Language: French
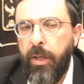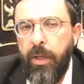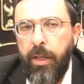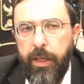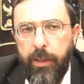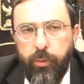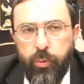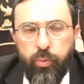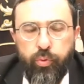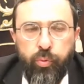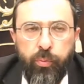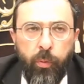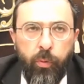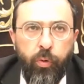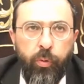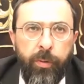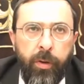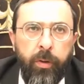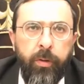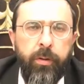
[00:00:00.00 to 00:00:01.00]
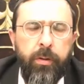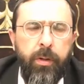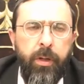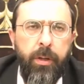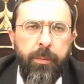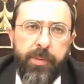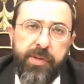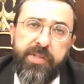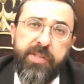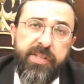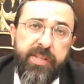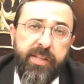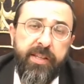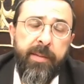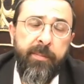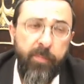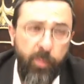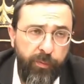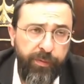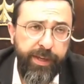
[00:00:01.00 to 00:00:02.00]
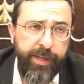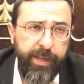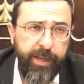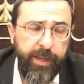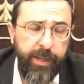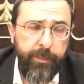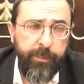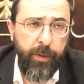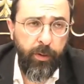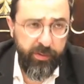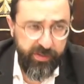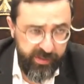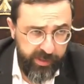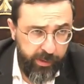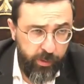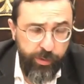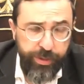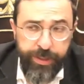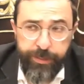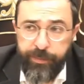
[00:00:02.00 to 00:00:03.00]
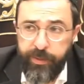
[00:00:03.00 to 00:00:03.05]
Et donc, tout le monde demande mais si c'est des mauvais guérim, alors c'est des Goyim.